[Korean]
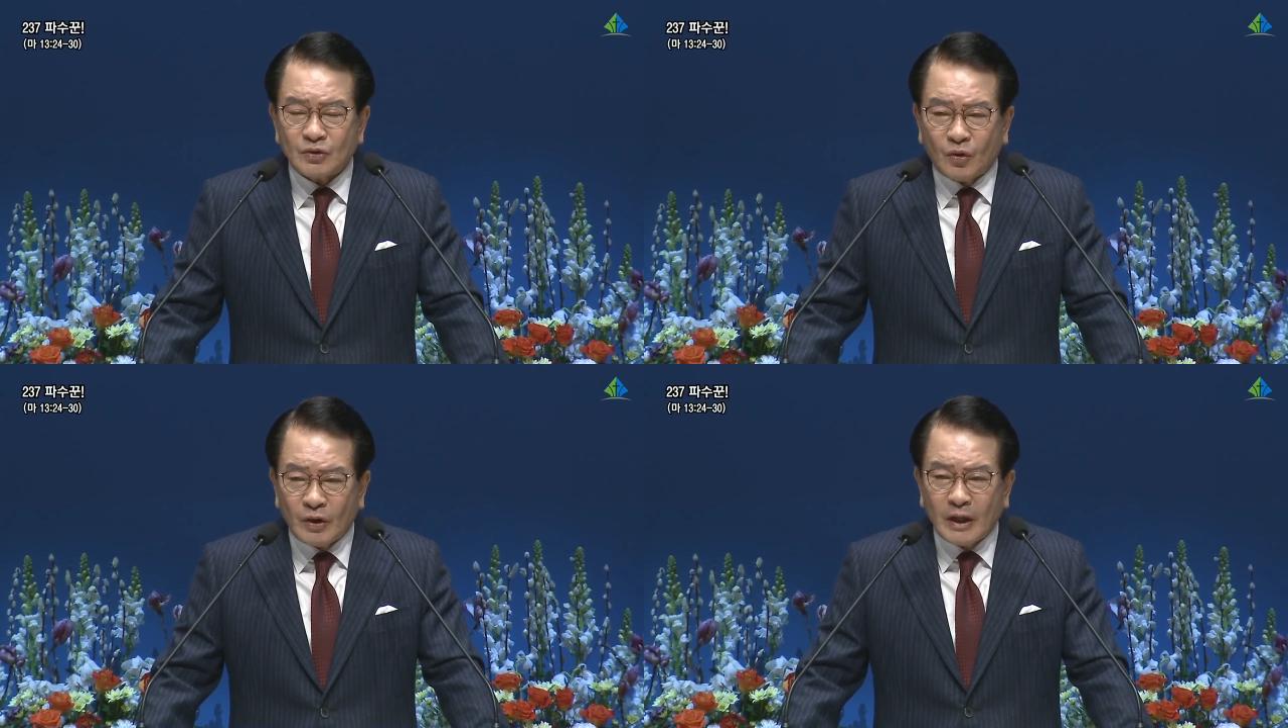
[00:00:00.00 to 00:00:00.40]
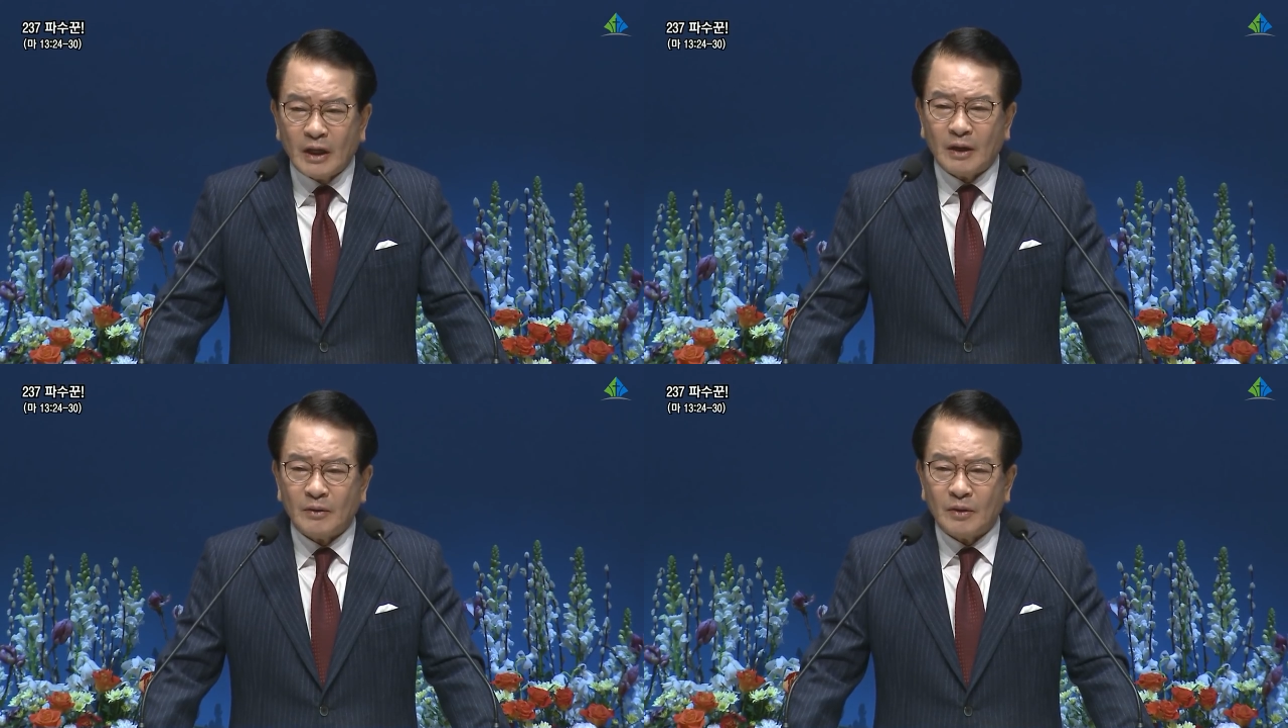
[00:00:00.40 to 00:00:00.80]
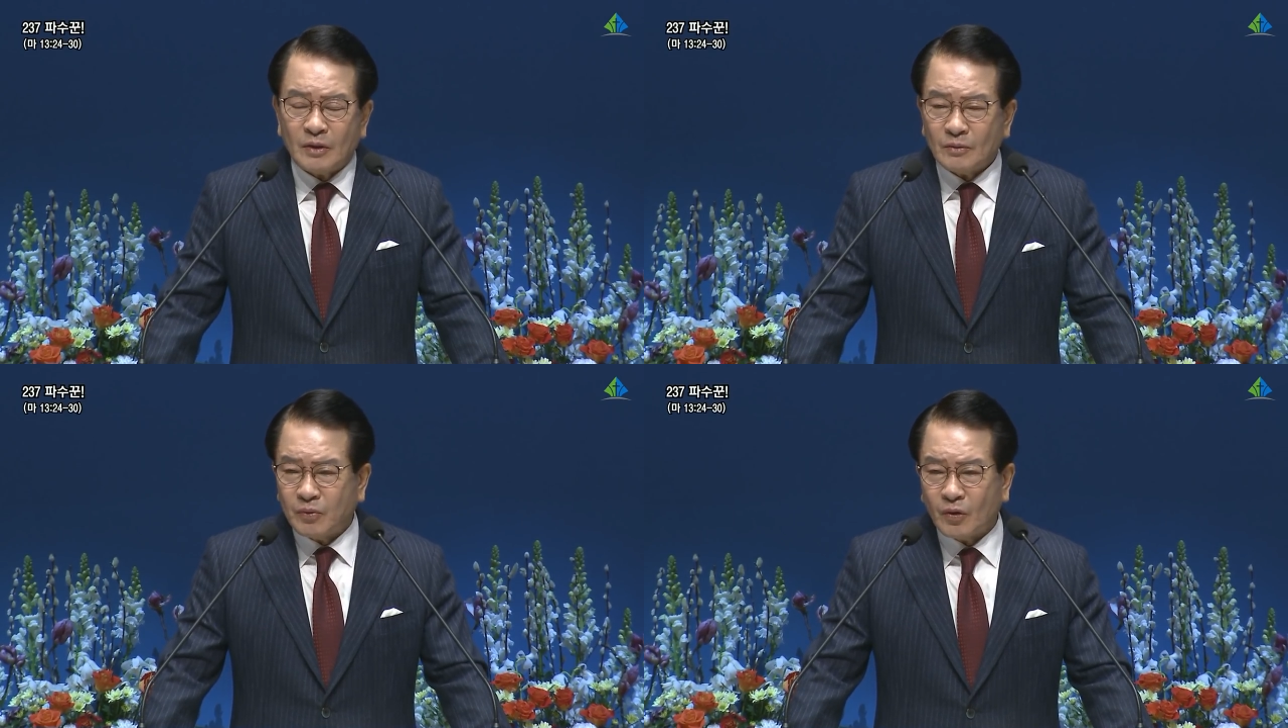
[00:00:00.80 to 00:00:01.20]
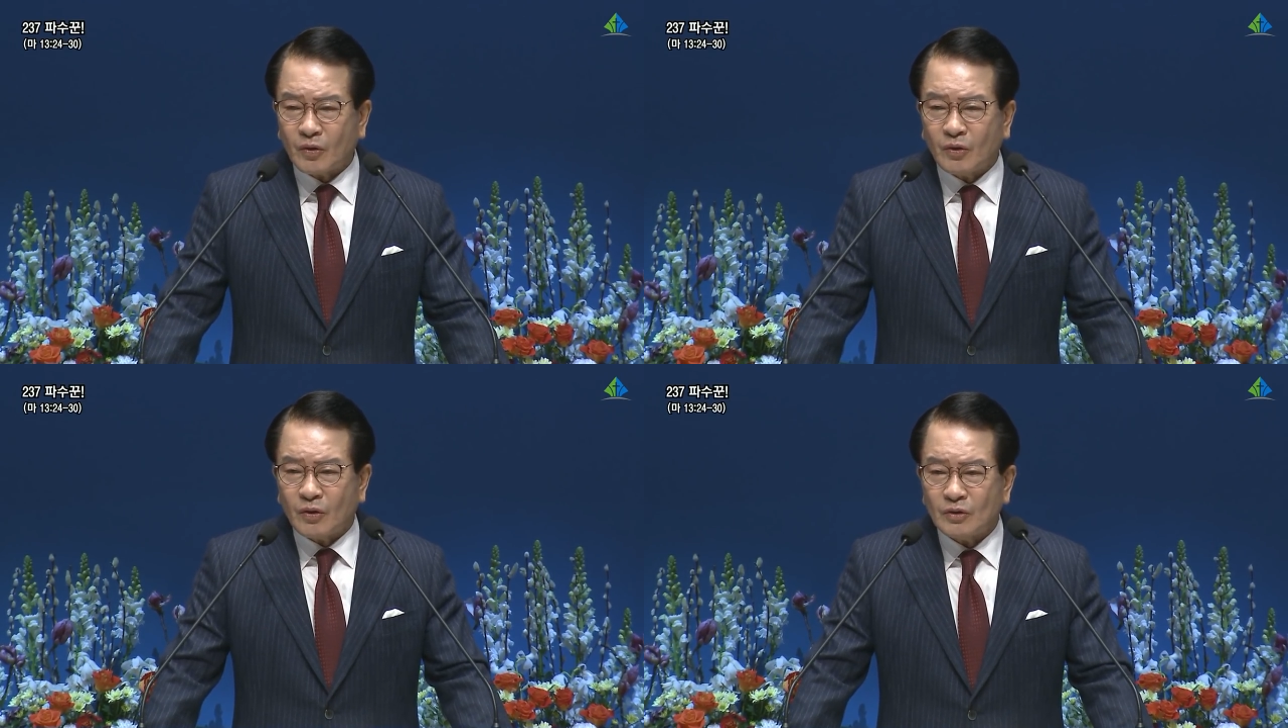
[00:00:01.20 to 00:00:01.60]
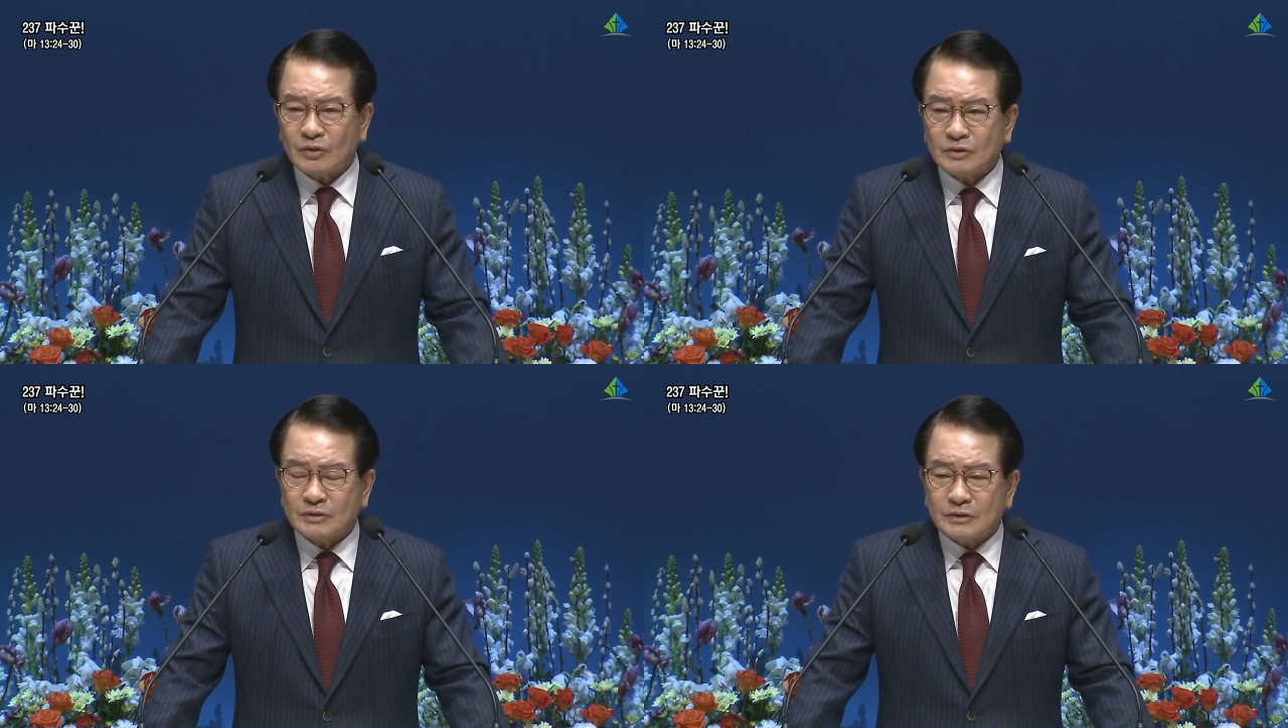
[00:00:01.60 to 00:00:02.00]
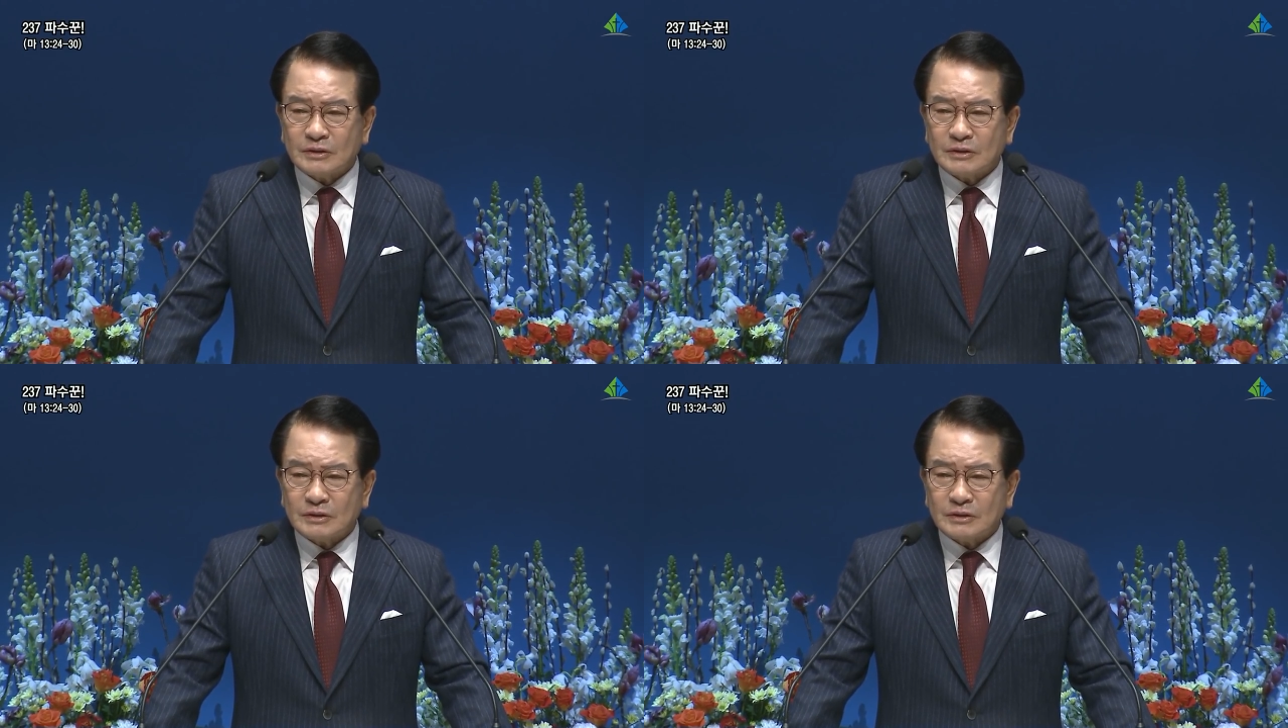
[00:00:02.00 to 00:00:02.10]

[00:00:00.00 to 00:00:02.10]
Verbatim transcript: 돈의 포로,